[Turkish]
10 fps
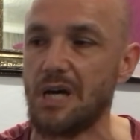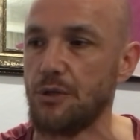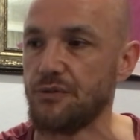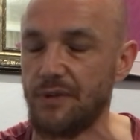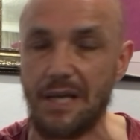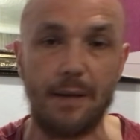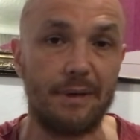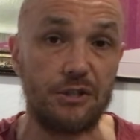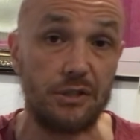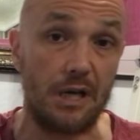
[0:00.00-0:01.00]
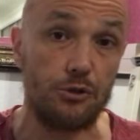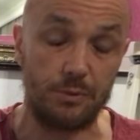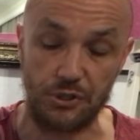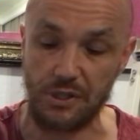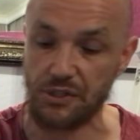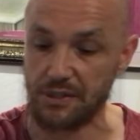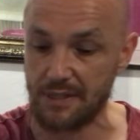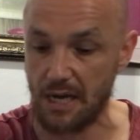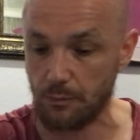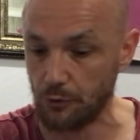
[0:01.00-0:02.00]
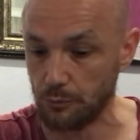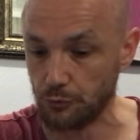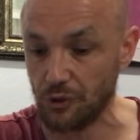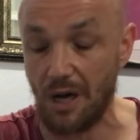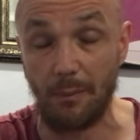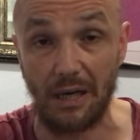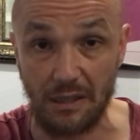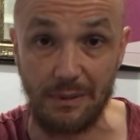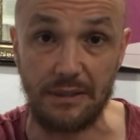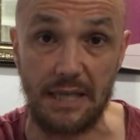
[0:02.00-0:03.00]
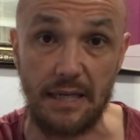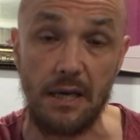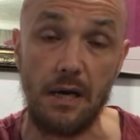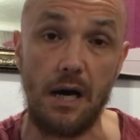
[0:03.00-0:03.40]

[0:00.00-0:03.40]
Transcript: Daha önce Fenerbahçe, daha önce Beşiktaş'ta talip olmuştu ama alamadılar.